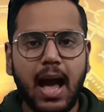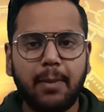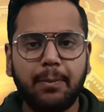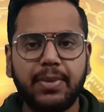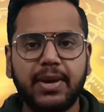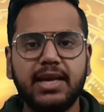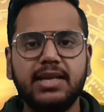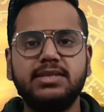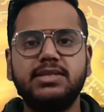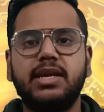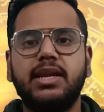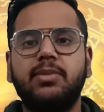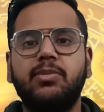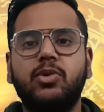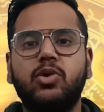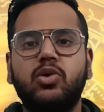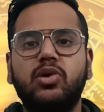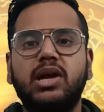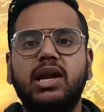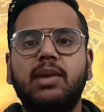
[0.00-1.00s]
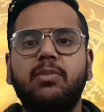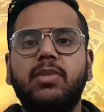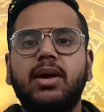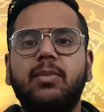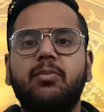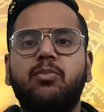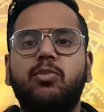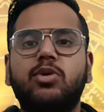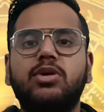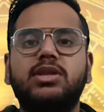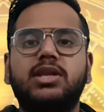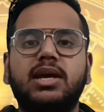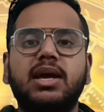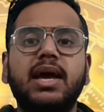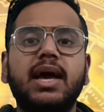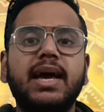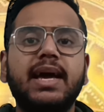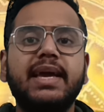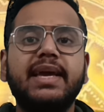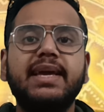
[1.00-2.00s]
आपकी जन्म कुंडली में बुद्ध
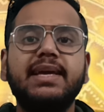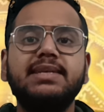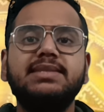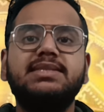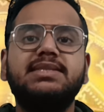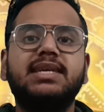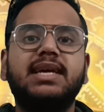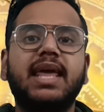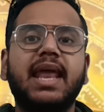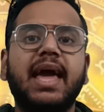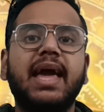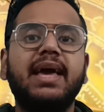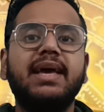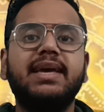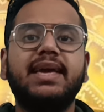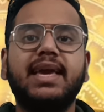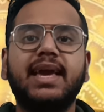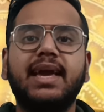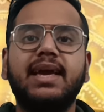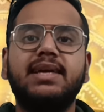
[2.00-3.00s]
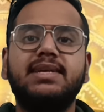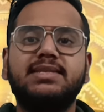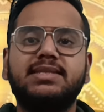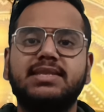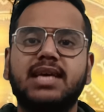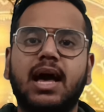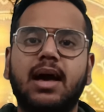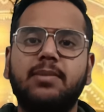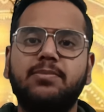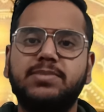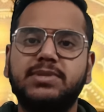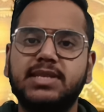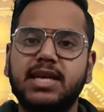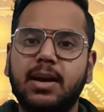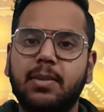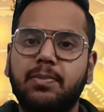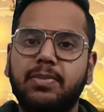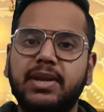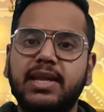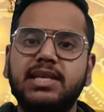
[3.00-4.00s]
किस ग्रह के हिसाब से
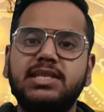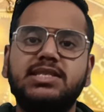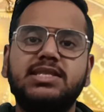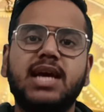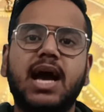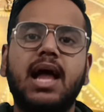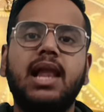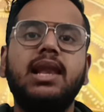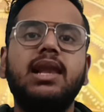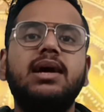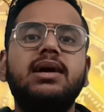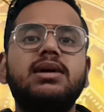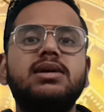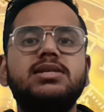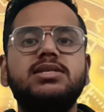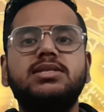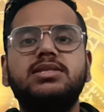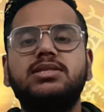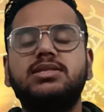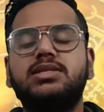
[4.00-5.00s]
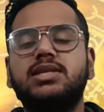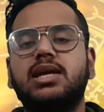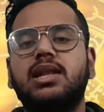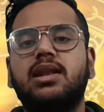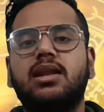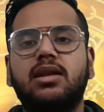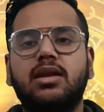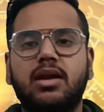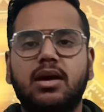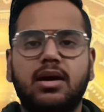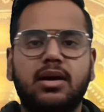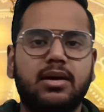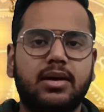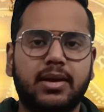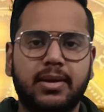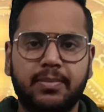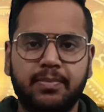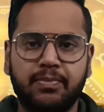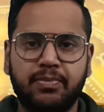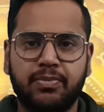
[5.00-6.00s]
अपनी चाल चल रहा है
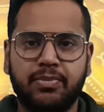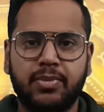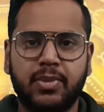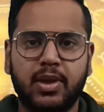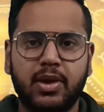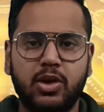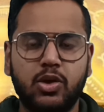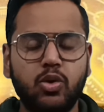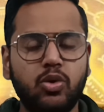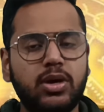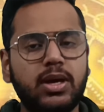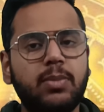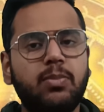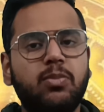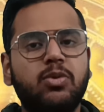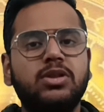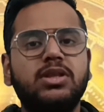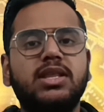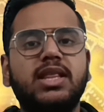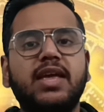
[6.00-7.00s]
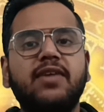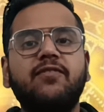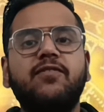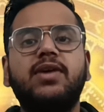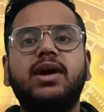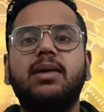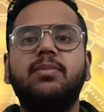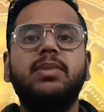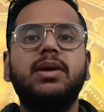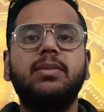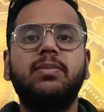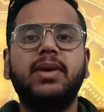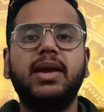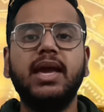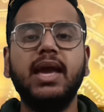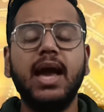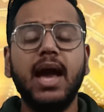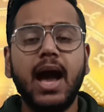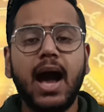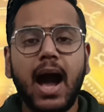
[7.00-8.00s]
क्योंकि बुद्धदेव कभी
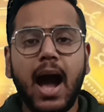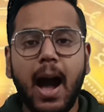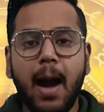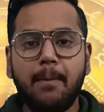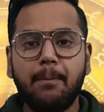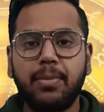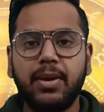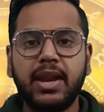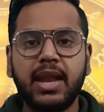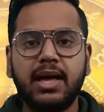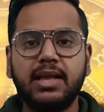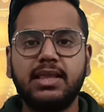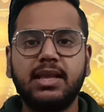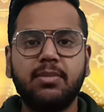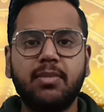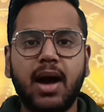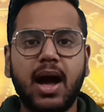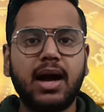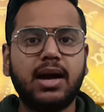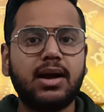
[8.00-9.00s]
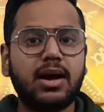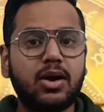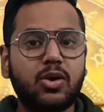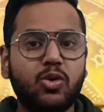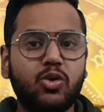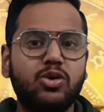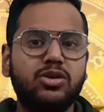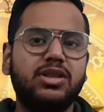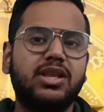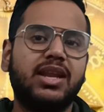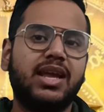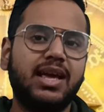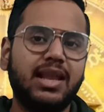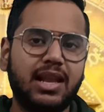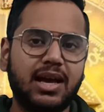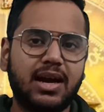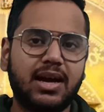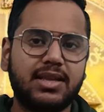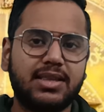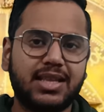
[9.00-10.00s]
भी अपना दिमाग खुद नहीं
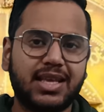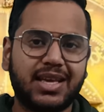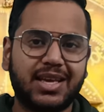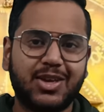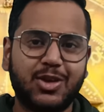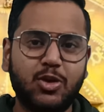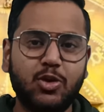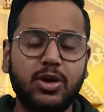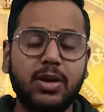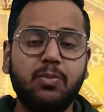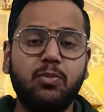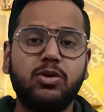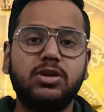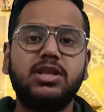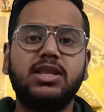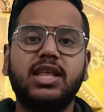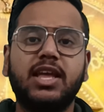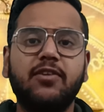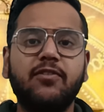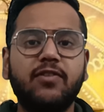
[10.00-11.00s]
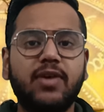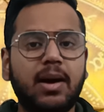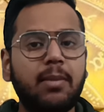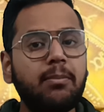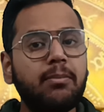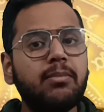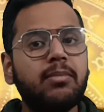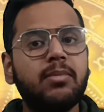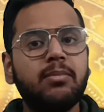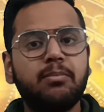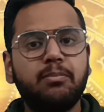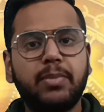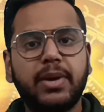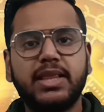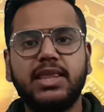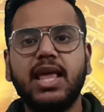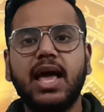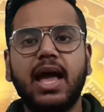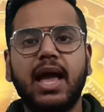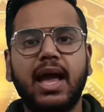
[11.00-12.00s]
लगाते क्योंकि बुद्धदेव हम
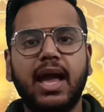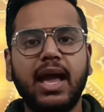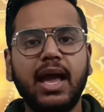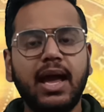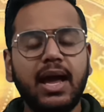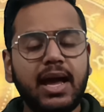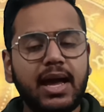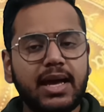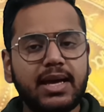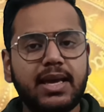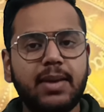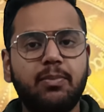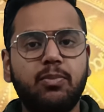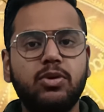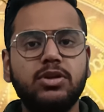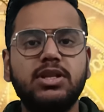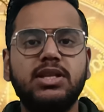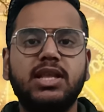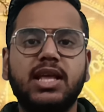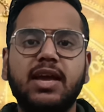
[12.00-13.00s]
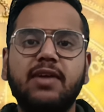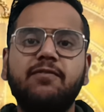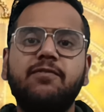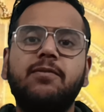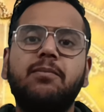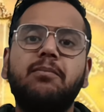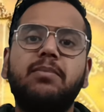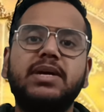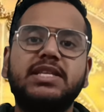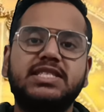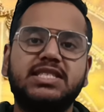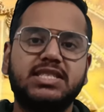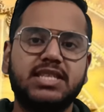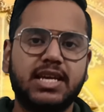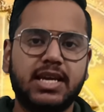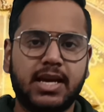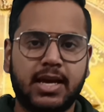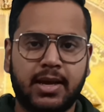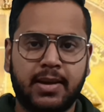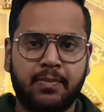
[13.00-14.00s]
पता है कि बुद्धदेव
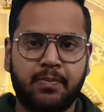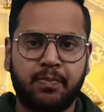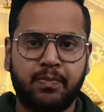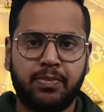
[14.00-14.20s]
बच्चे हैं